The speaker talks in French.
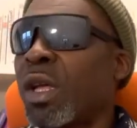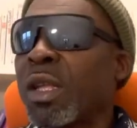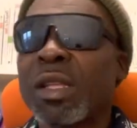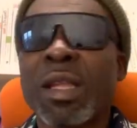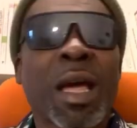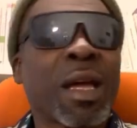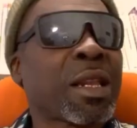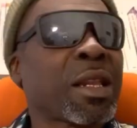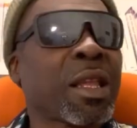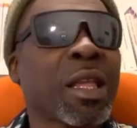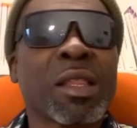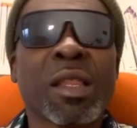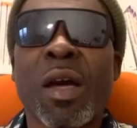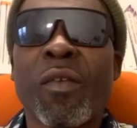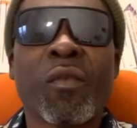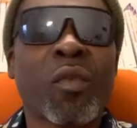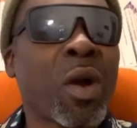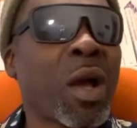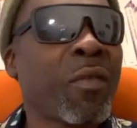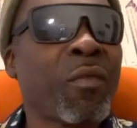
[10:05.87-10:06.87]
n'a rien à
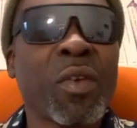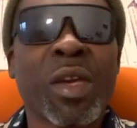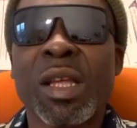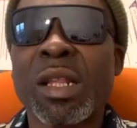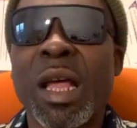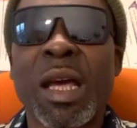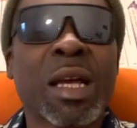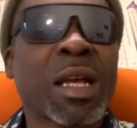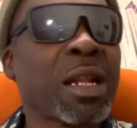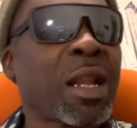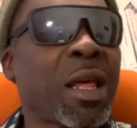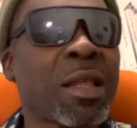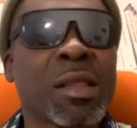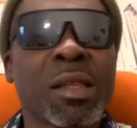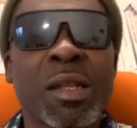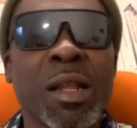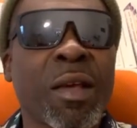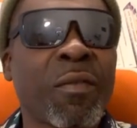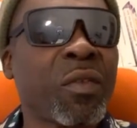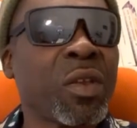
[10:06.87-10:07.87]
voir avec la classe
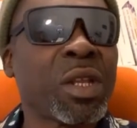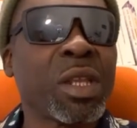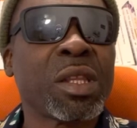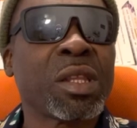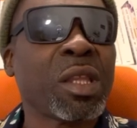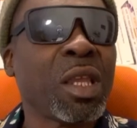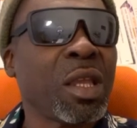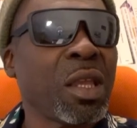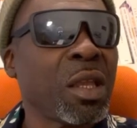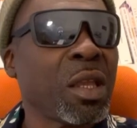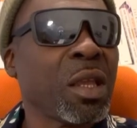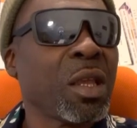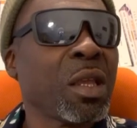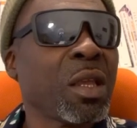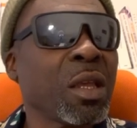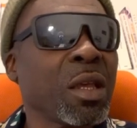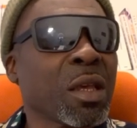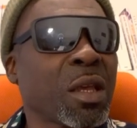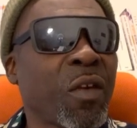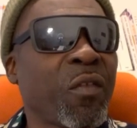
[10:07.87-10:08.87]
de la vérité
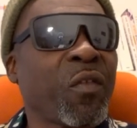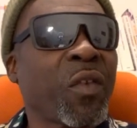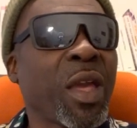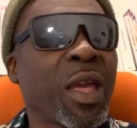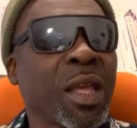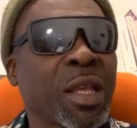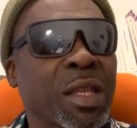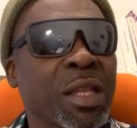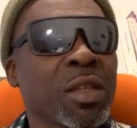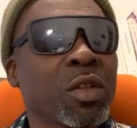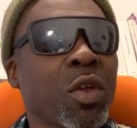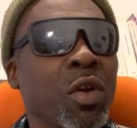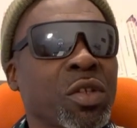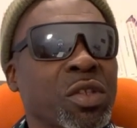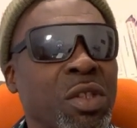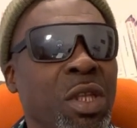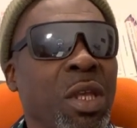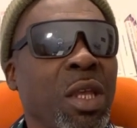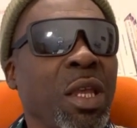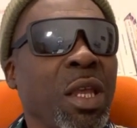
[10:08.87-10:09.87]
que fait Equinox
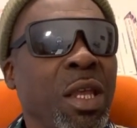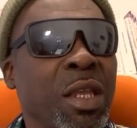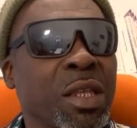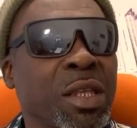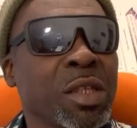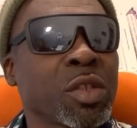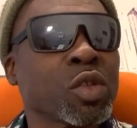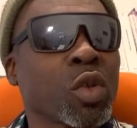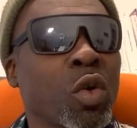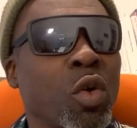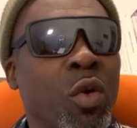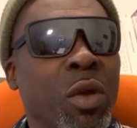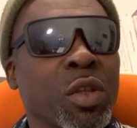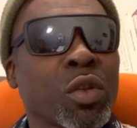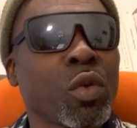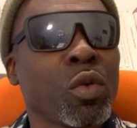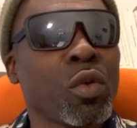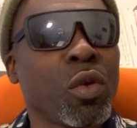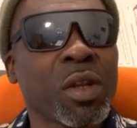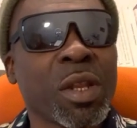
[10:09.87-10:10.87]
et Gizogo et
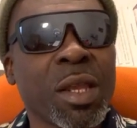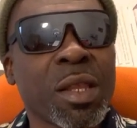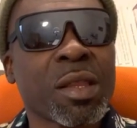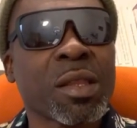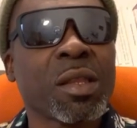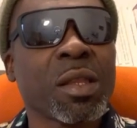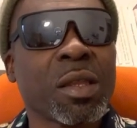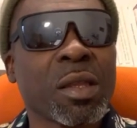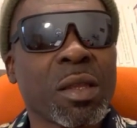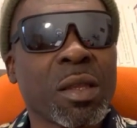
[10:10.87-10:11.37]
tout le reste.